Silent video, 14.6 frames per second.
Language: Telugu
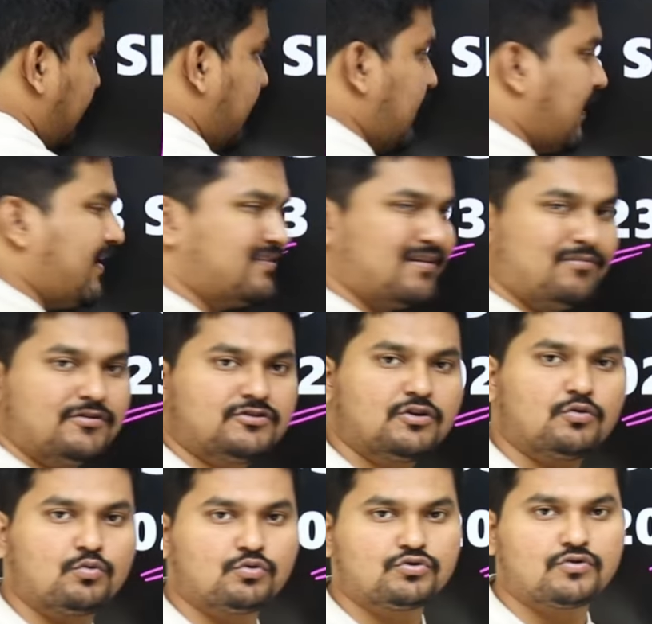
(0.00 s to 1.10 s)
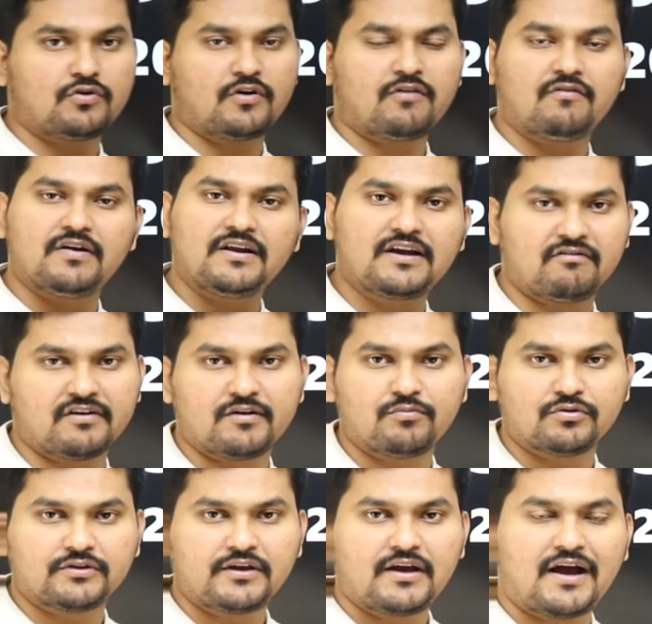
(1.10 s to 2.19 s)
ఏ ఎగ్జామినేషన్లో కూర్చున్నా కూడా అవన్నీ కవర్
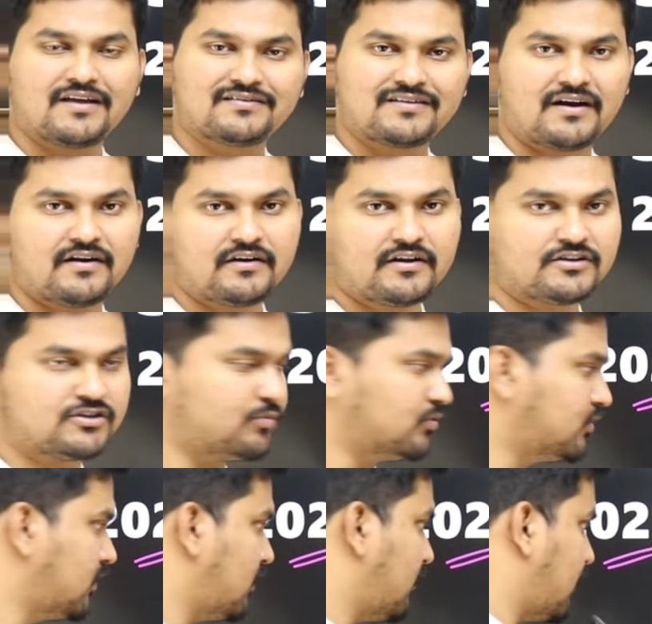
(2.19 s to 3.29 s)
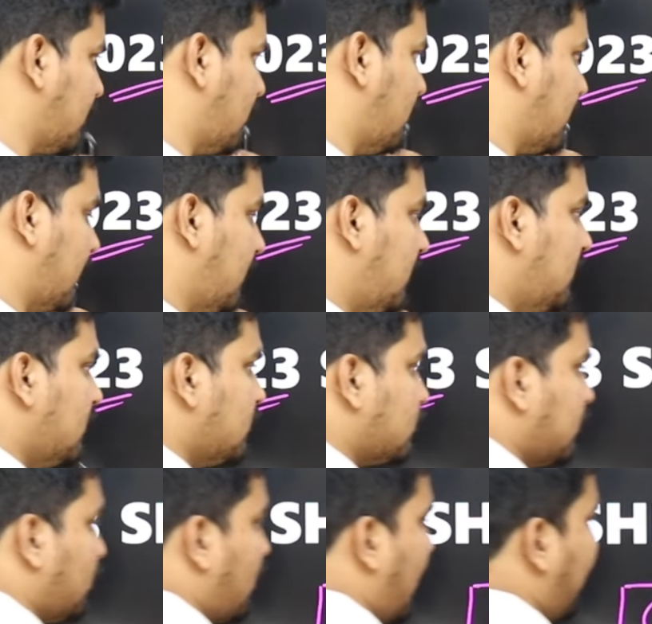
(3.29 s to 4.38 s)
అయిపోతాయి ఆ స్టాండర్డ్ టచ్ అయిపోతుంది అనమాట ఓకేనా సో
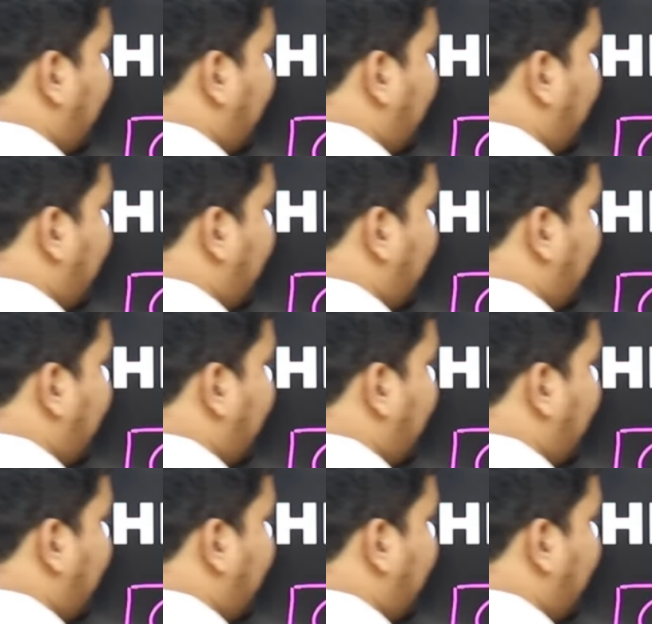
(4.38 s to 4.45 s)
ఇది ఒక